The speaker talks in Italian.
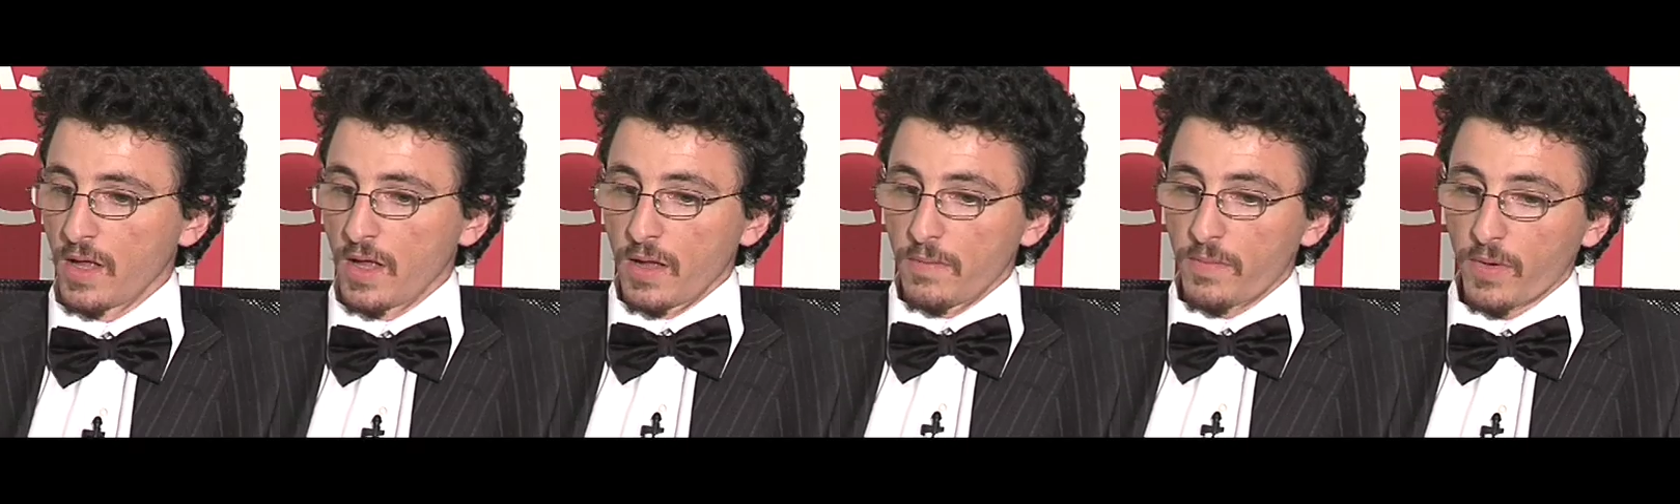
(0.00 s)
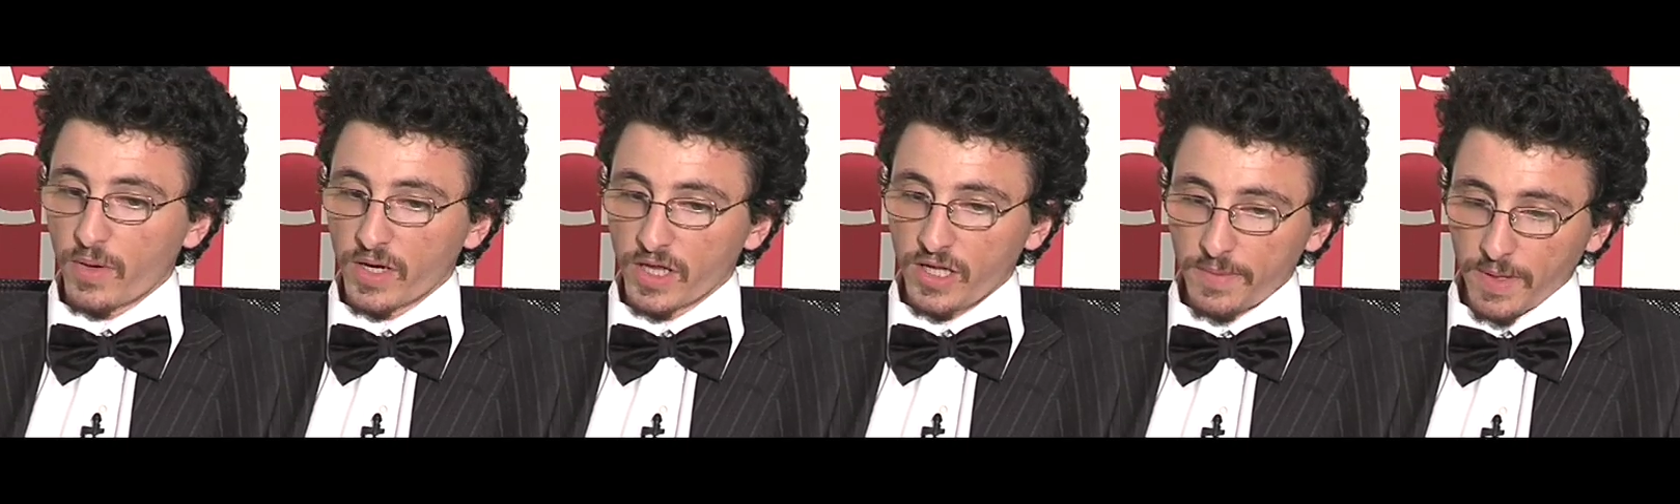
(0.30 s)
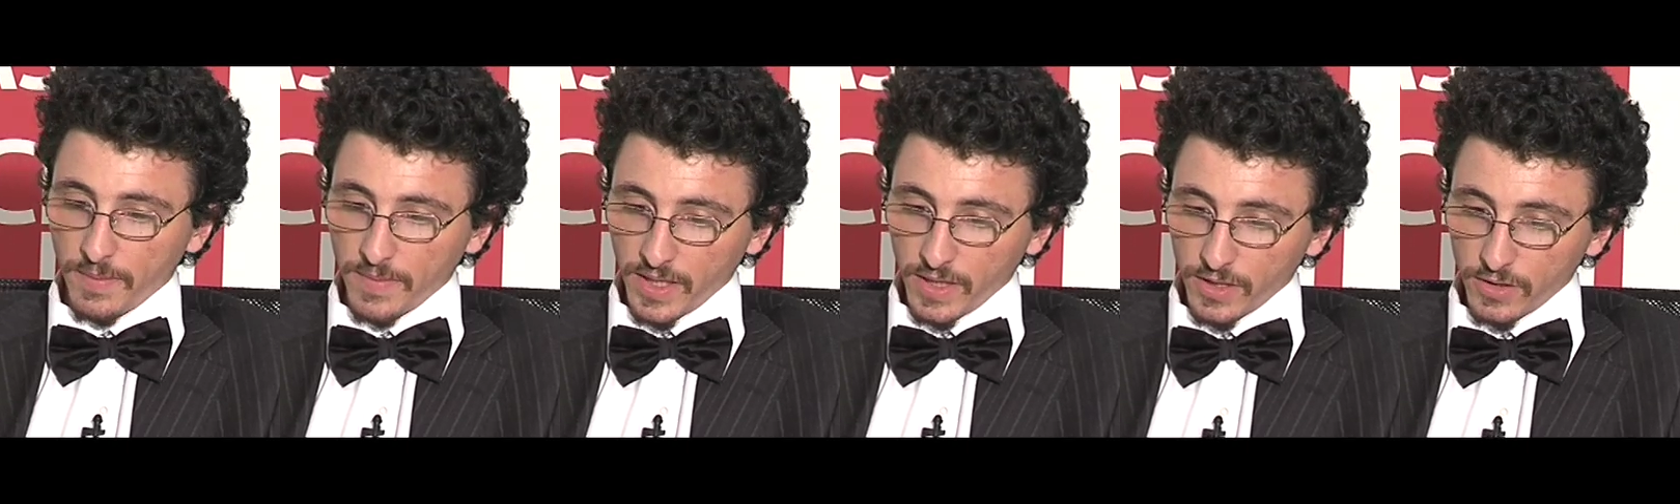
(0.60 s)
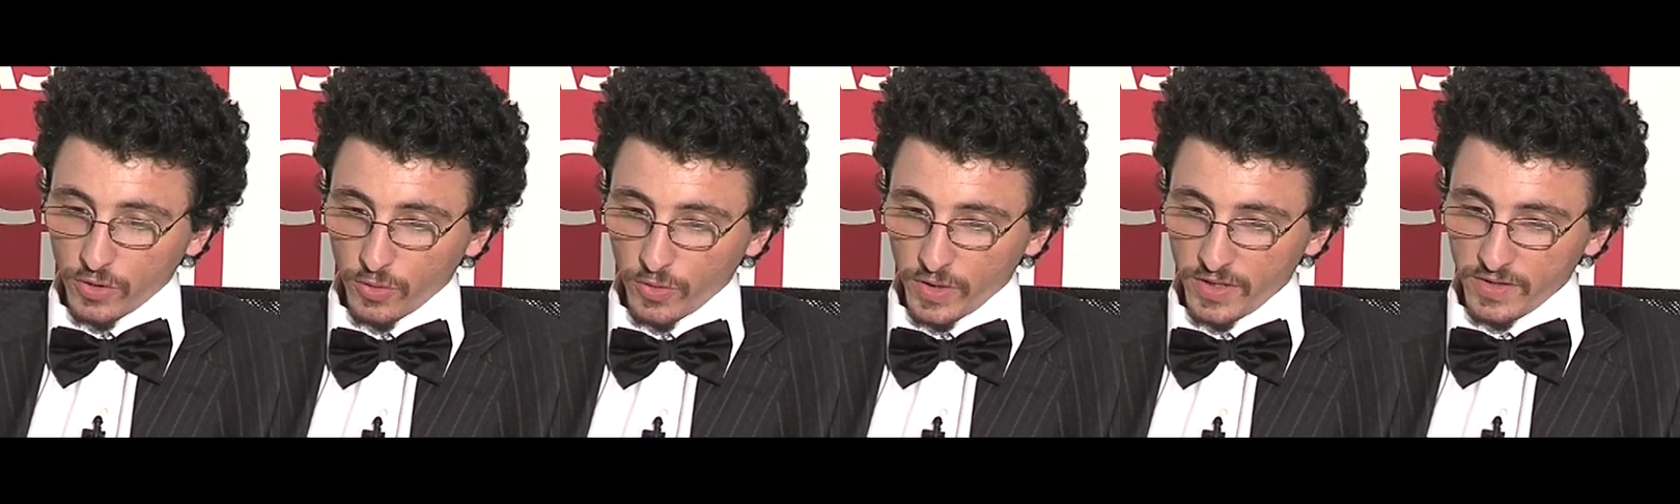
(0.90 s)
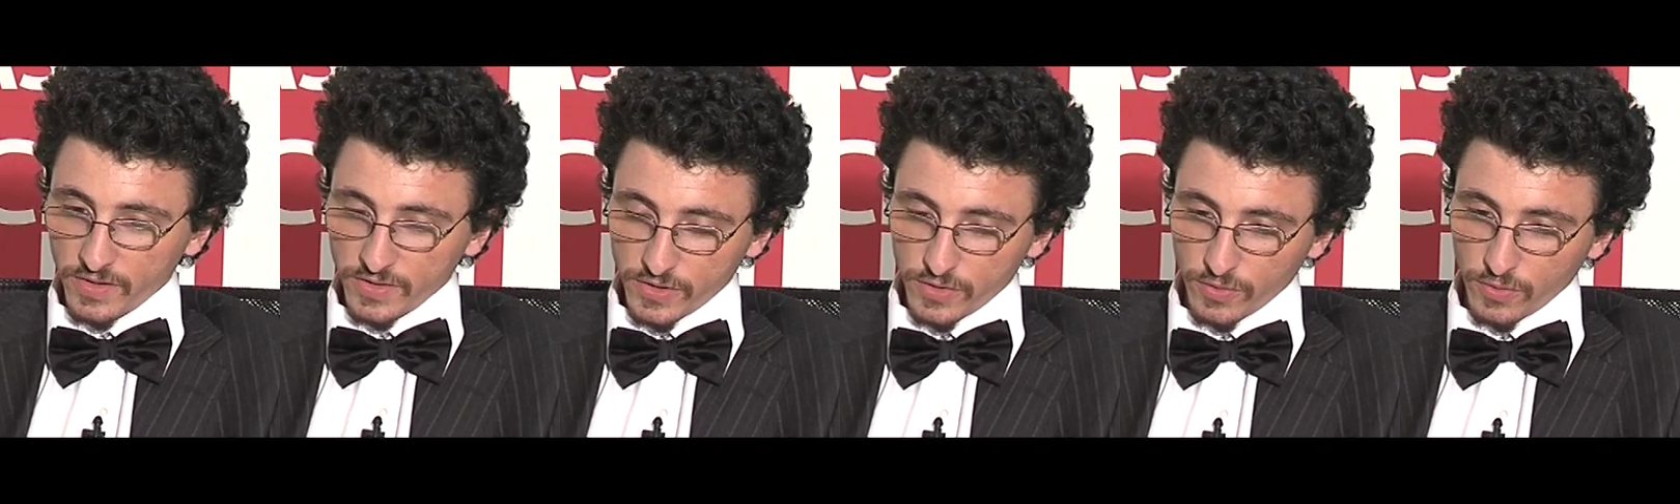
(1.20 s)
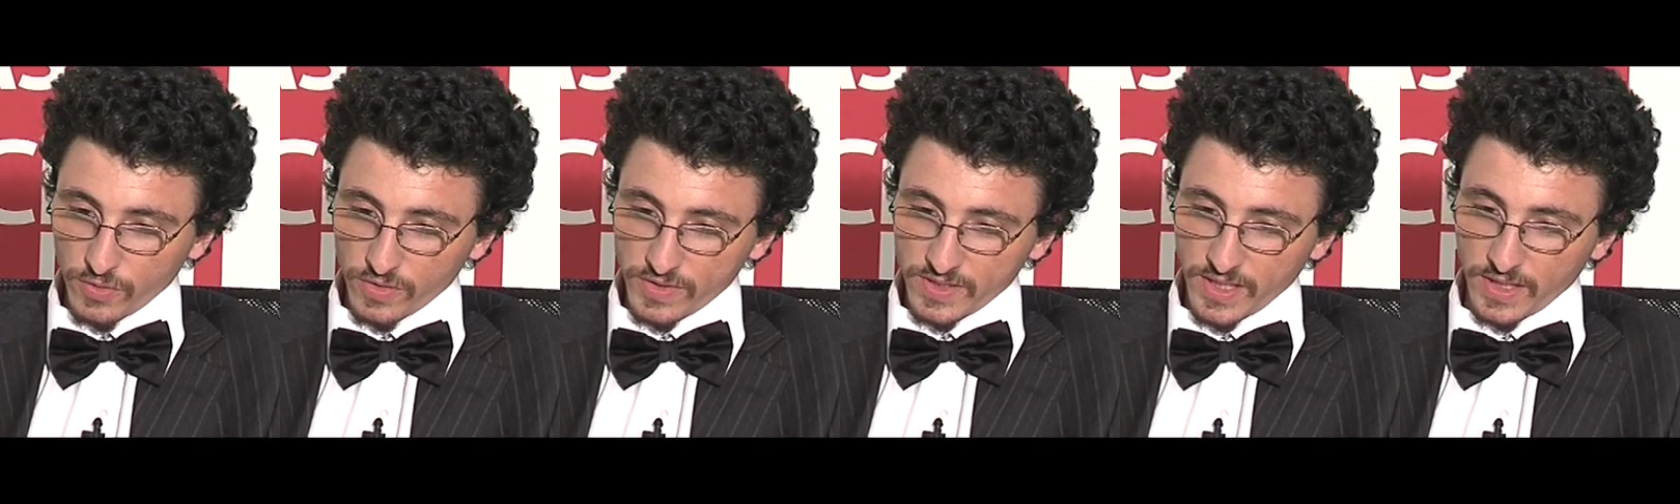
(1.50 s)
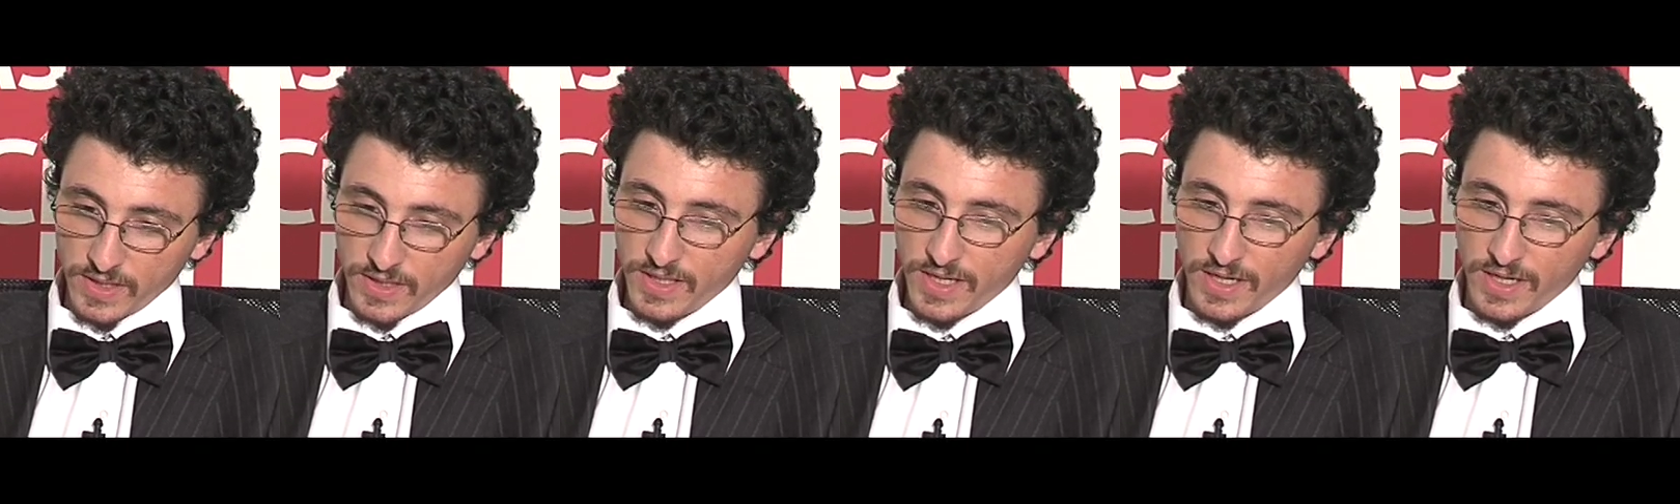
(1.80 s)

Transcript: Ma guarda, i premi agli attori sono stati